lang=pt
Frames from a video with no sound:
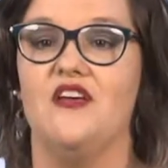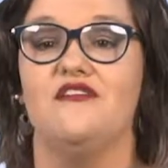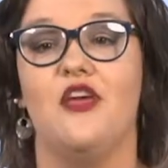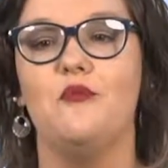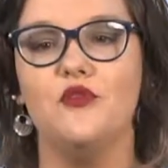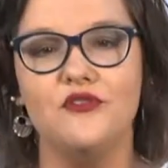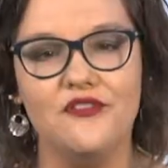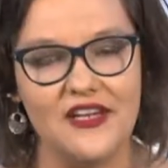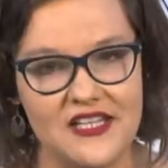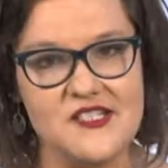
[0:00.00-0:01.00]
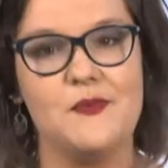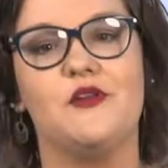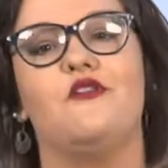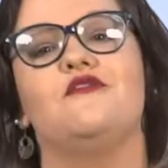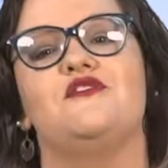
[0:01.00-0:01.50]
Fiquei muito feliz pelo
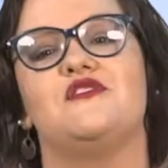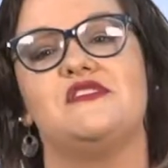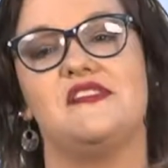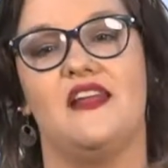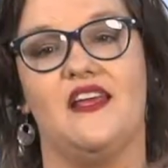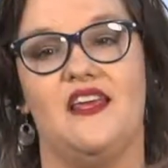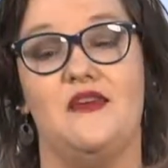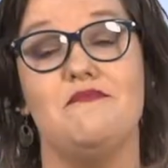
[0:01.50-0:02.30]
convite de estar aqui,